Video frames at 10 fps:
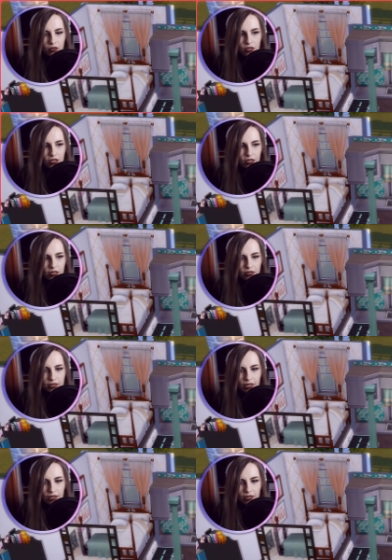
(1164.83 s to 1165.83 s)
Oj
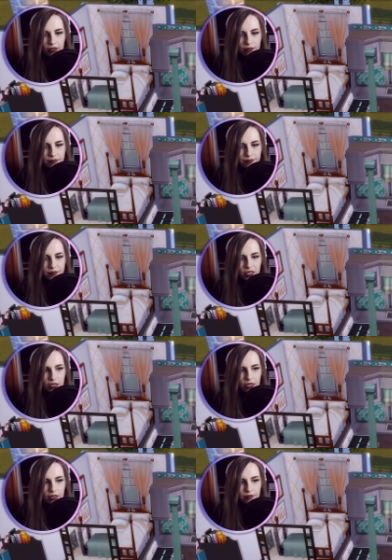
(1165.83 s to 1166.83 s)
nie, Scarlett, mm,
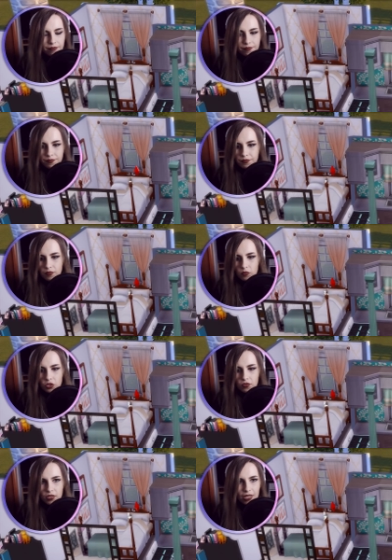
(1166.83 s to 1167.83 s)
nie, nie,
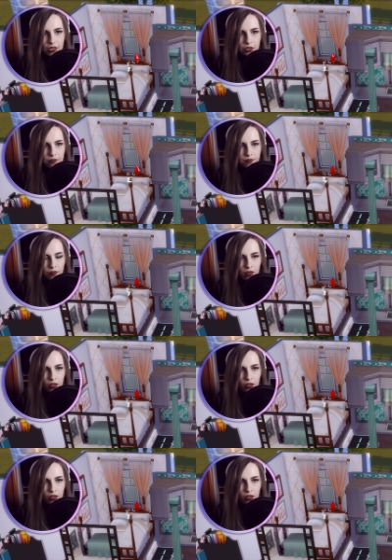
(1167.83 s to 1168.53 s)
musisz wstać.